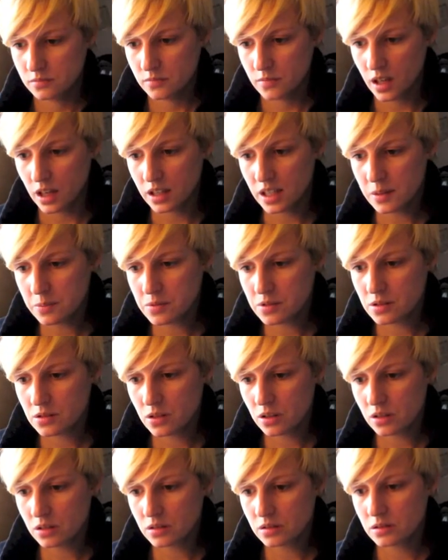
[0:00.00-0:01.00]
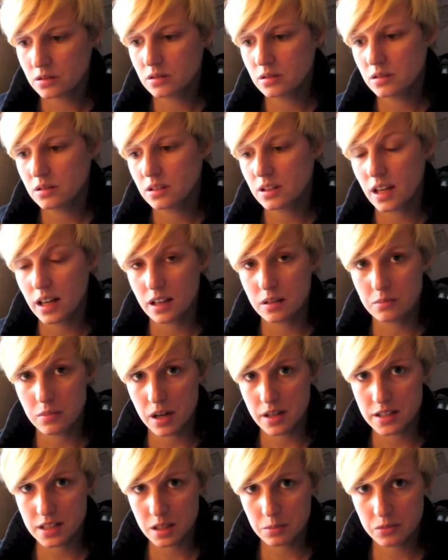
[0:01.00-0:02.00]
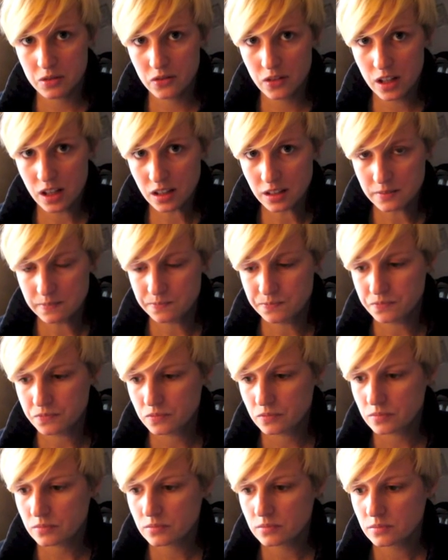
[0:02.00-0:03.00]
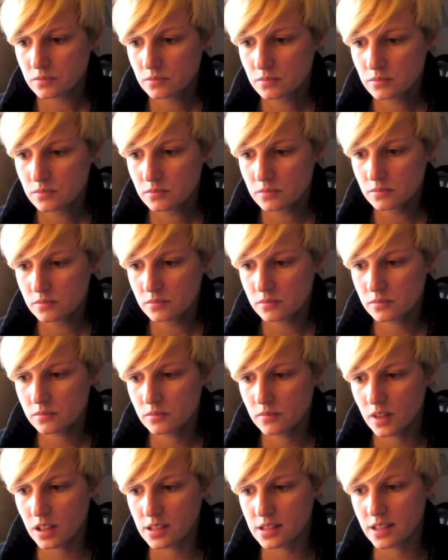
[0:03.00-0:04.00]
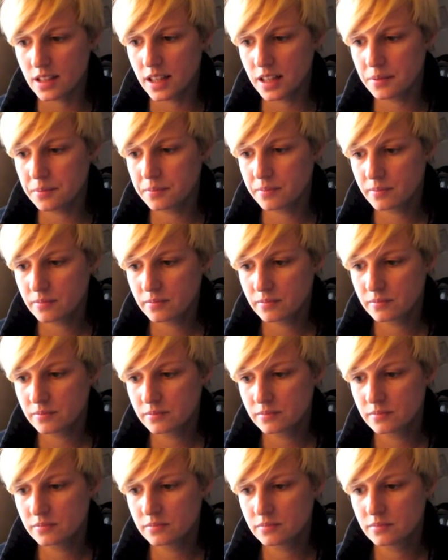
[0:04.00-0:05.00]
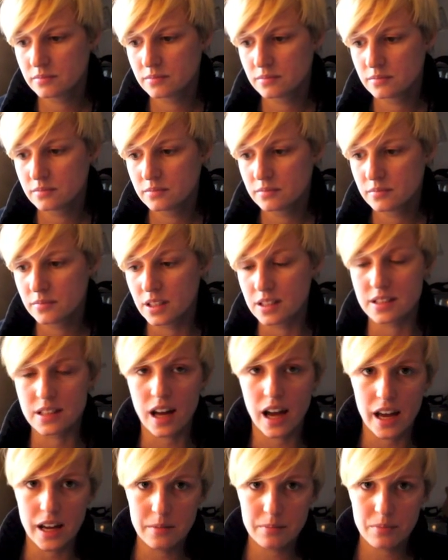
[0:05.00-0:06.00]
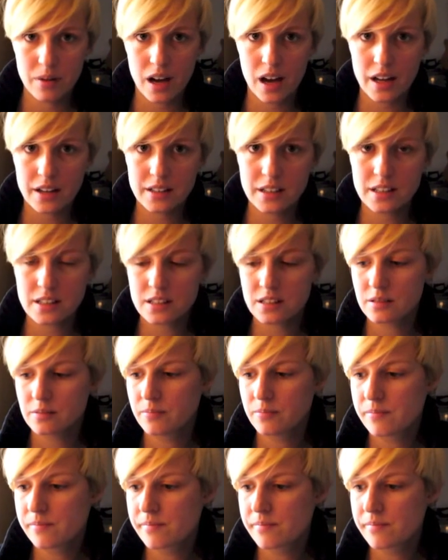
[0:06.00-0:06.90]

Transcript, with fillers: Dann gibt es noch der gemeinsame Weg, das Leben des einen Partners